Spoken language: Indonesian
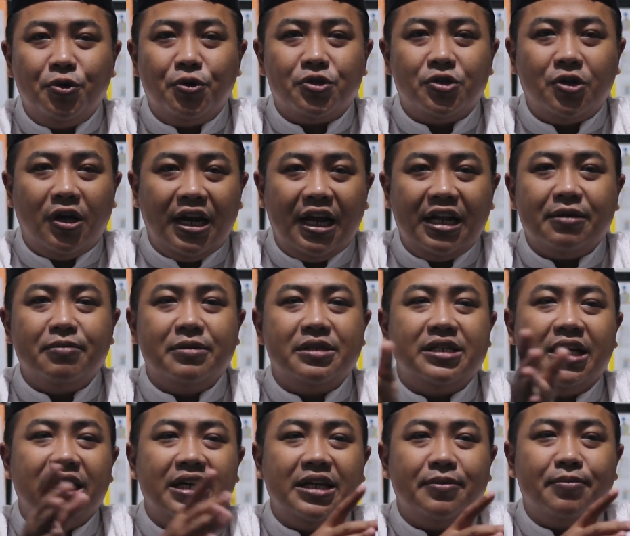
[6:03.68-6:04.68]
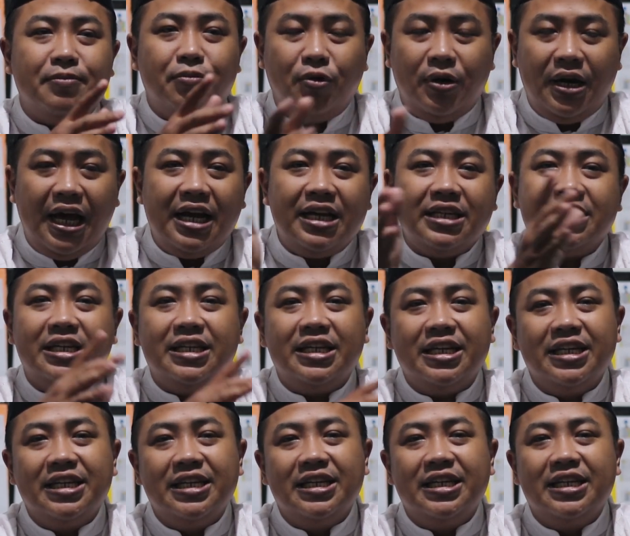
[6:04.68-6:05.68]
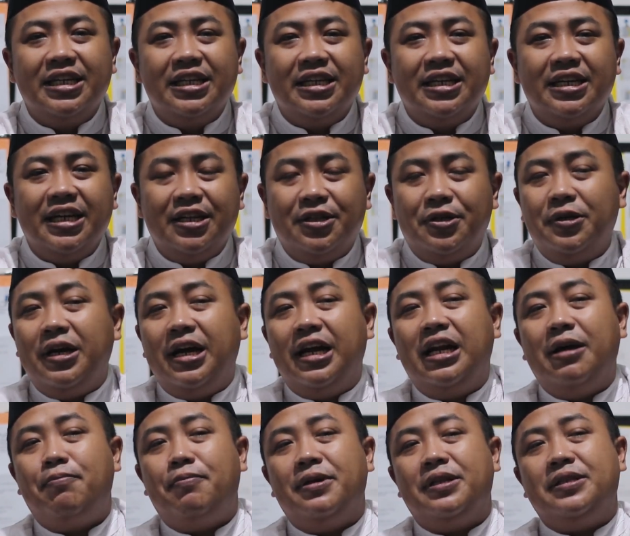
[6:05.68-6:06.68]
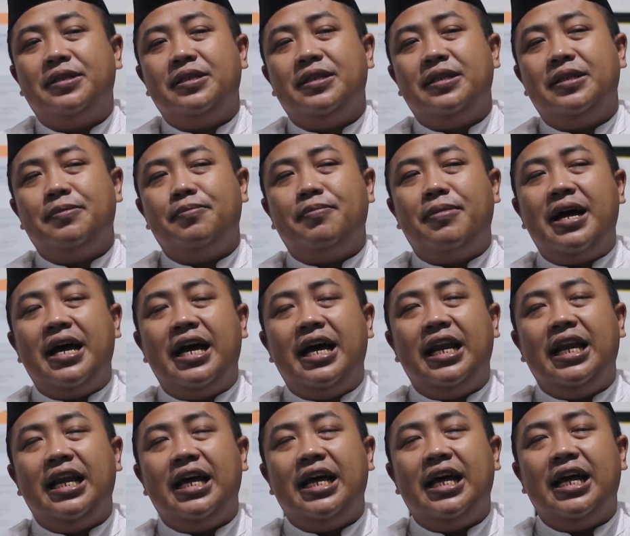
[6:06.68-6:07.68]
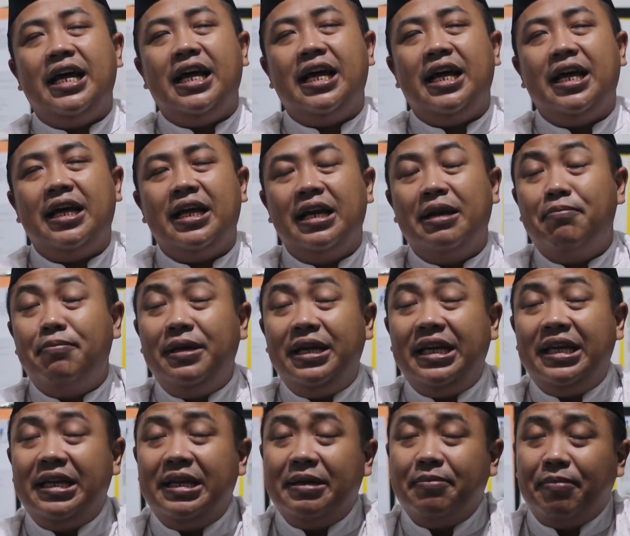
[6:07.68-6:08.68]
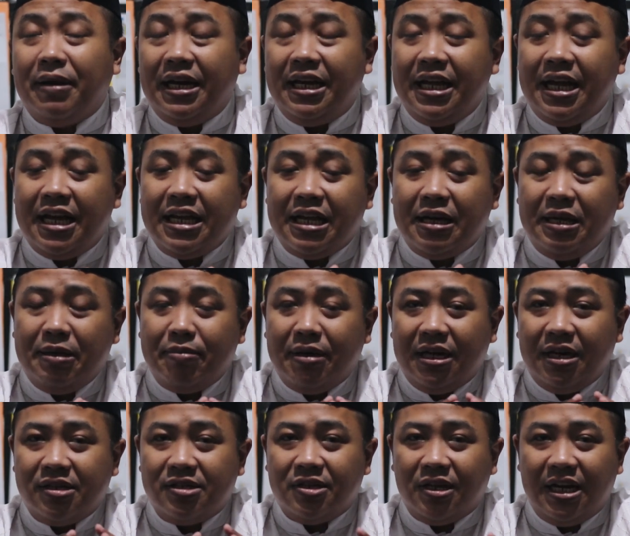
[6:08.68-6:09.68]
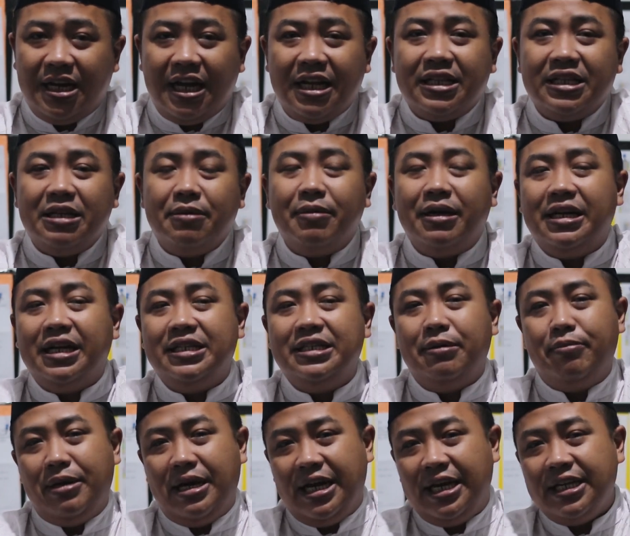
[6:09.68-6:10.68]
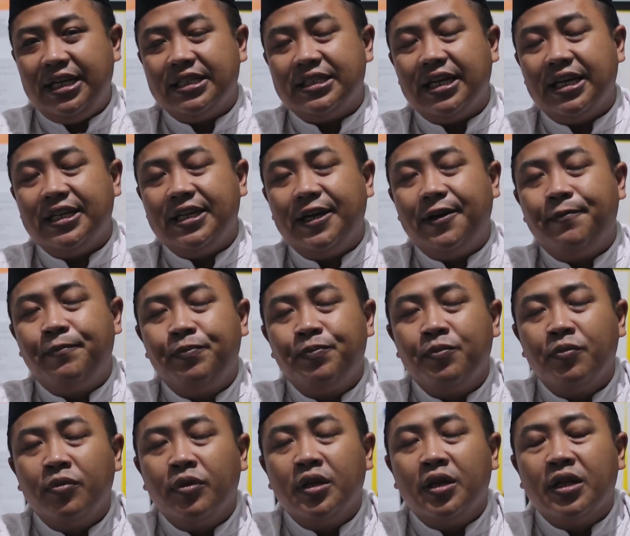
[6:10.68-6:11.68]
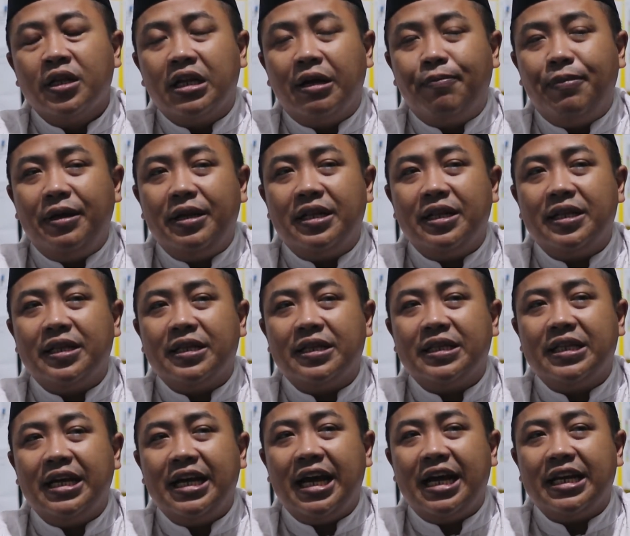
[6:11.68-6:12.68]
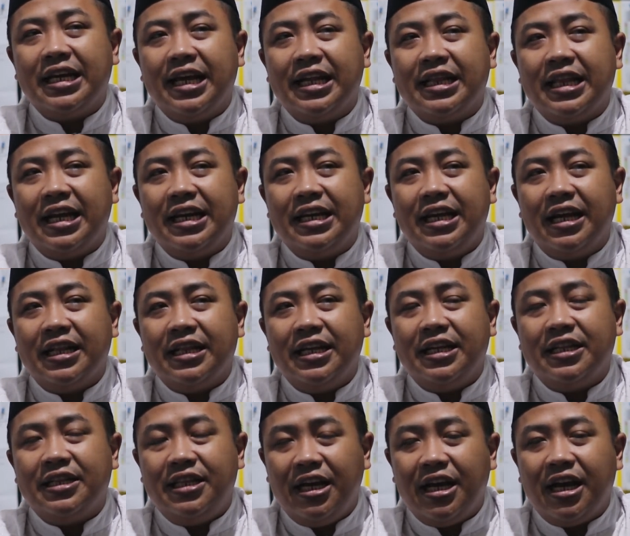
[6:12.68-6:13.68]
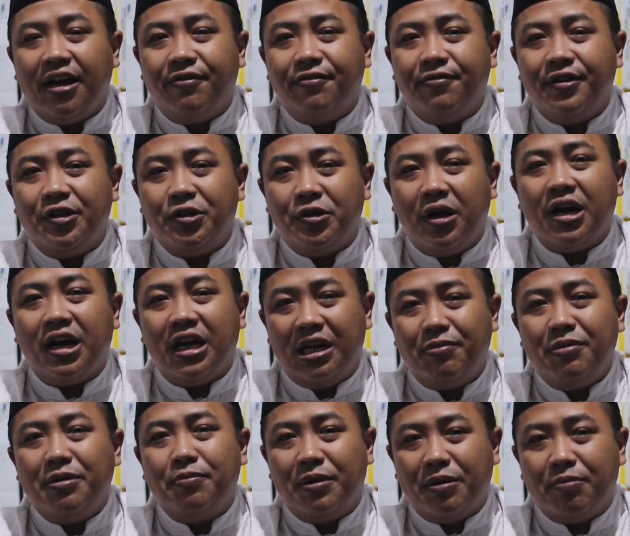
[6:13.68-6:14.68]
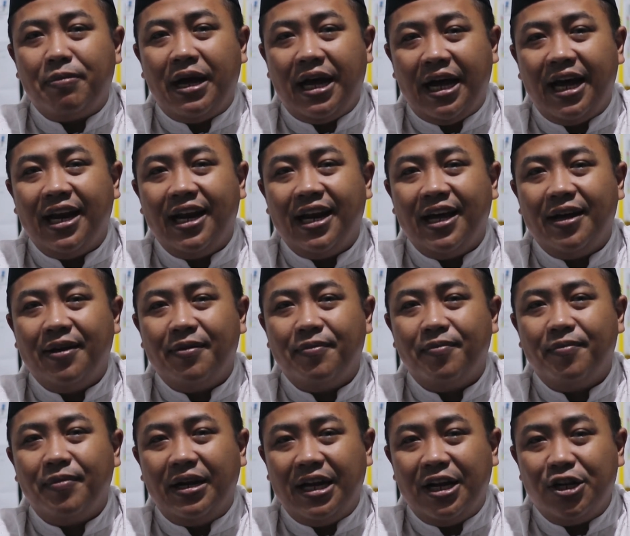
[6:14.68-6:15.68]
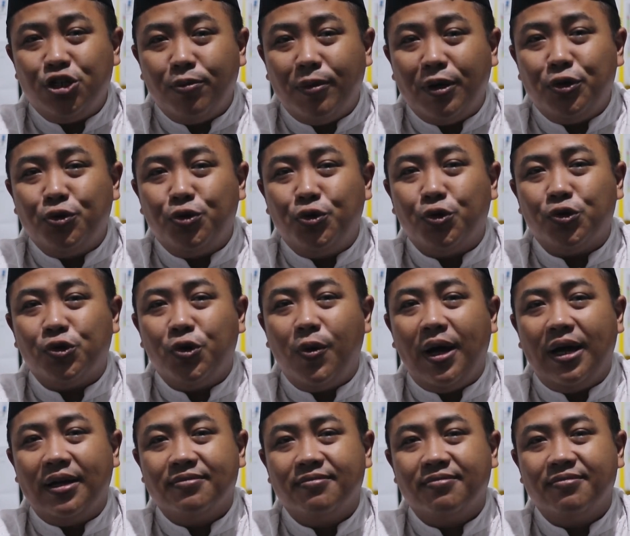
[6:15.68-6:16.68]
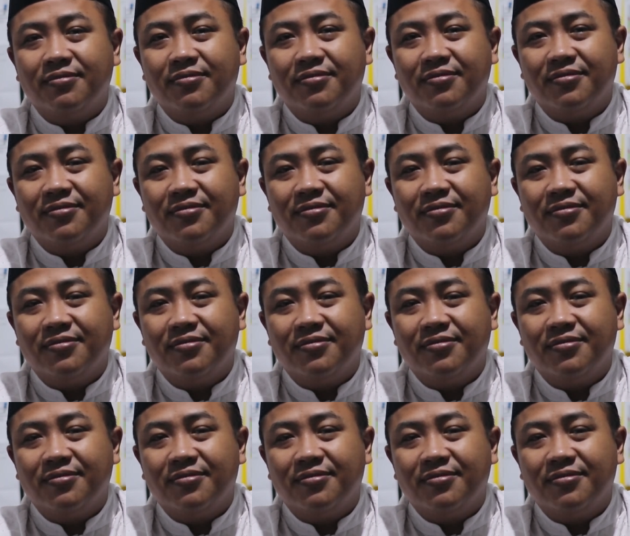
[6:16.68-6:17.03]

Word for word: duduk sholat misalnya, pulang saja. Itu nggak dapat pahala lebih, paling hanya ibadah sholat, ibadah jemaahnya saja. Tapi dengan kita niat itikaf itu akan lebih berpahala. Padahal cuma duduk doang.